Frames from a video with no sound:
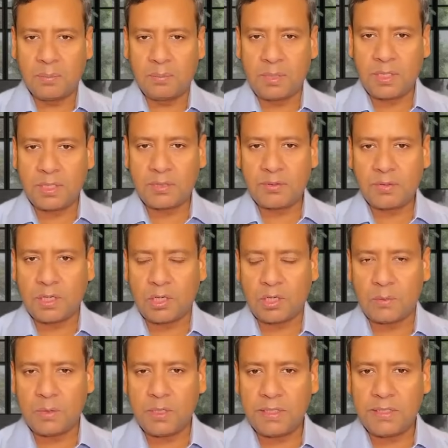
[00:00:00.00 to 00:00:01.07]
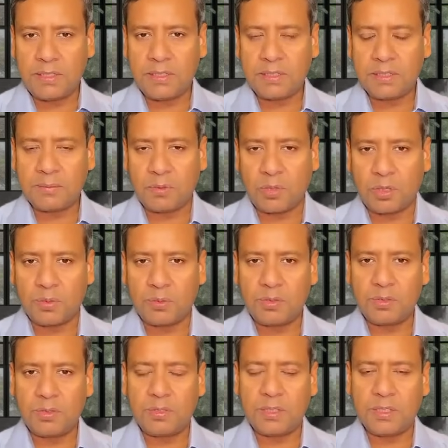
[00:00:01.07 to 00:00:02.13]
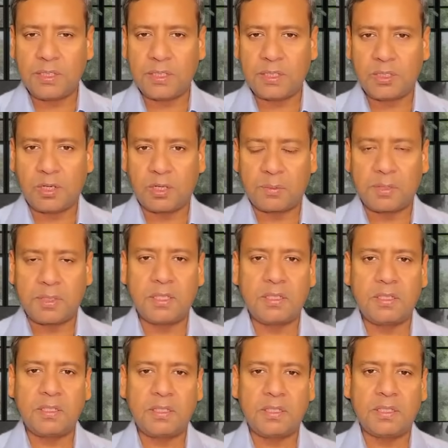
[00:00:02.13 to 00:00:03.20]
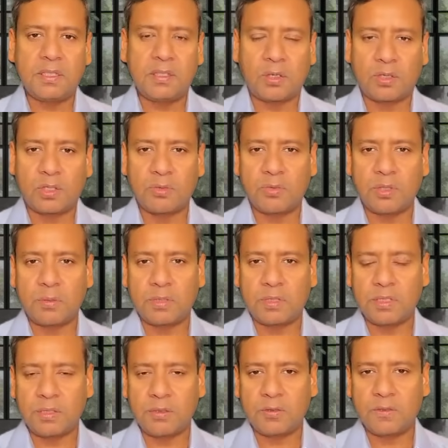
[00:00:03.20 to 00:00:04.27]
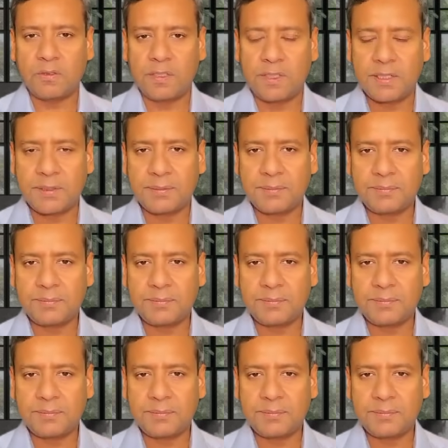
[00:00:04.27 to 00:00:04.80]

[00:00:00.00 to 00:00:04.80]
বিশেষ করে আওয়ামী লীগ নিয়ে বঙ্গবন্ধু নিয়ে সংবিধান নিয়ে ডক্টর মোহাম্মদ ইউনুস নিয়ে